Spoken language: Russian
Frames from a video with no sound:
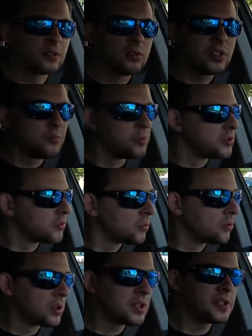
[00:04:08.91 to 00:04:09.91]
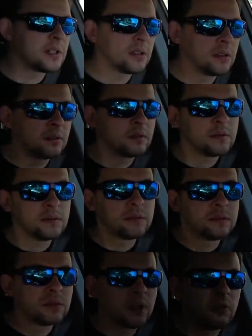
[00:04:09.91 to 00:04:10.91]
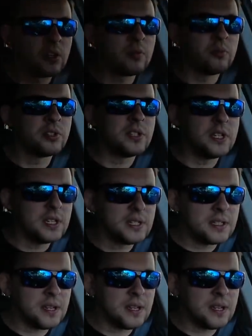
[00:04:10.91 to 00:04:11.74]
кто-нибудь в курсе, у кого-нибудь есть.